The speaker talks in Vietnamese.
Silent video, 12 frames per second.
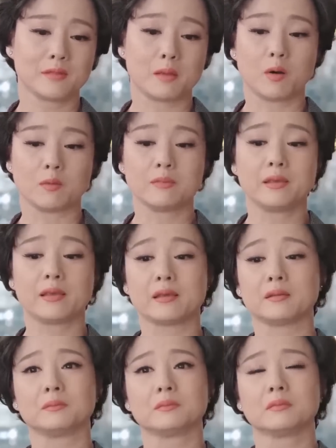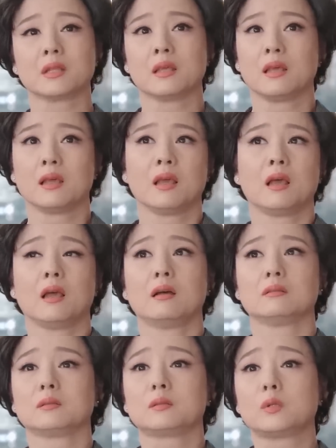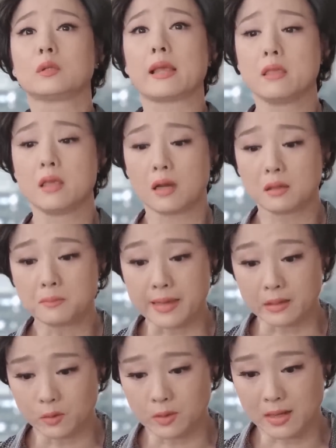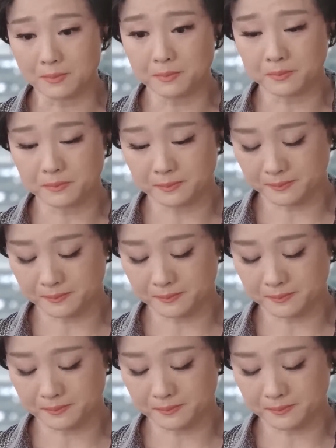và bỗng nhiên tôi thấy nhớ mẹ tôi lắm